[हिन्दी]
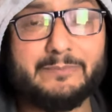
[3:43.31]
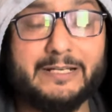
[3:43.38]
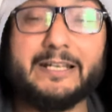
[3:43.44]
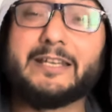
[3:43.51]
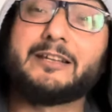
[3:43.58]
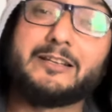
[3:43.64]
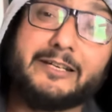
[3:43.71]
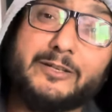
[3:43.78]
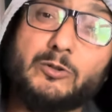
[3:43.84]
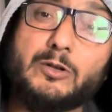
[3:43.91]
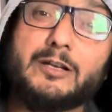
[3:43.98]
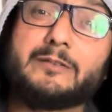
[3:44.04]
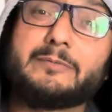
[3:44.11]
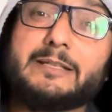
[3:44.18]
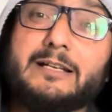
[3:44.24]
प्रैक्टिकल के
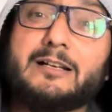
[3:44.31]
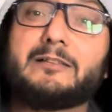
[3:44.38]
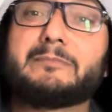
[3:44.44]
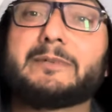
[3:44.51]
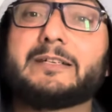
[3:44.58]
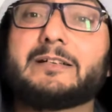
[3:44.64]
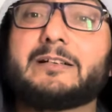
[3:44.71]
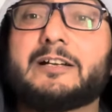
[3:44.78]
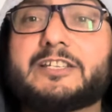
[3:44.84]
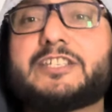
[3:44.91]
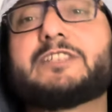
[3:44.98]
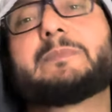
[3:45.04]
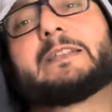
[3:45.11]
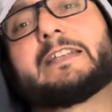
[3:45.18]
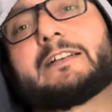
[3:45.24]
दौरान भी देखा हमने हर
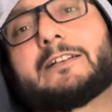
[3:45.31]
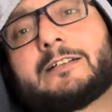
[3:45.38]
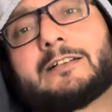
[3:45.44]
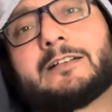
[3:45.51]
चीज़ में देखा